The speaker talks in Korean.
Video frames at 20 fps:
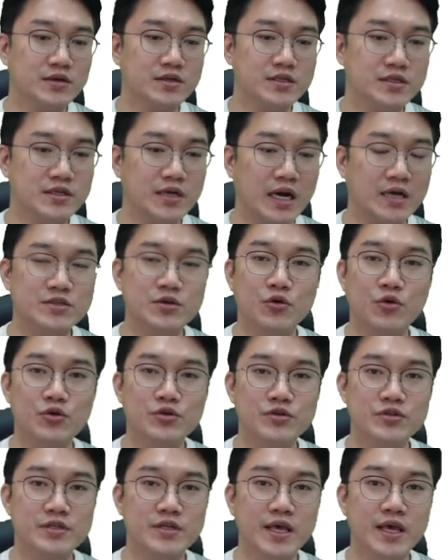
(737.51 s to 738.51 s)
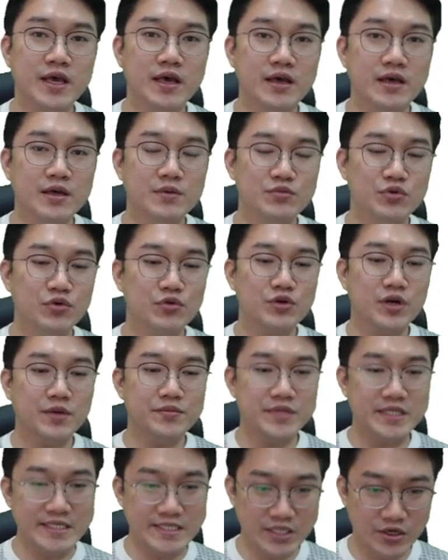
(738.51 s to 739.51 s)
그 악성 코드들의
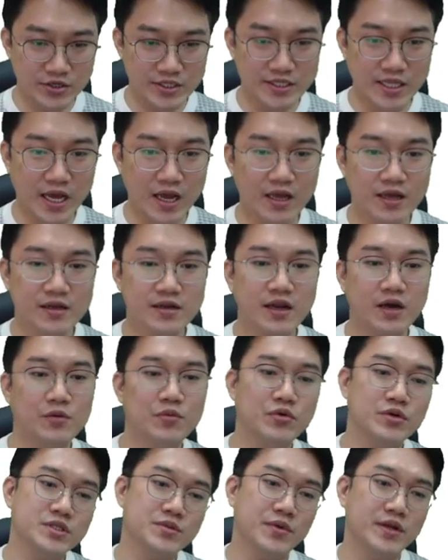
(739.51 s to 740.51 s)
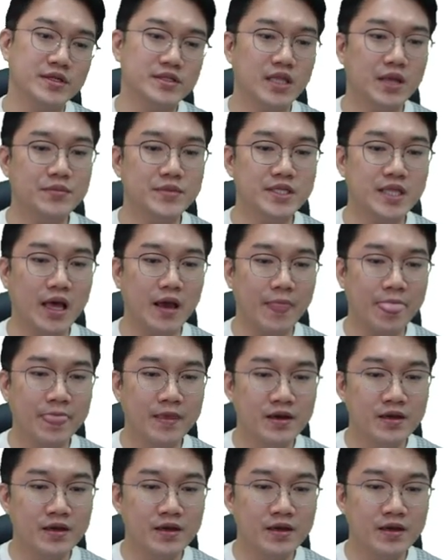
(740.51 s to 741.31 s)
프로그램 능력이다 라고 보시면 됩니다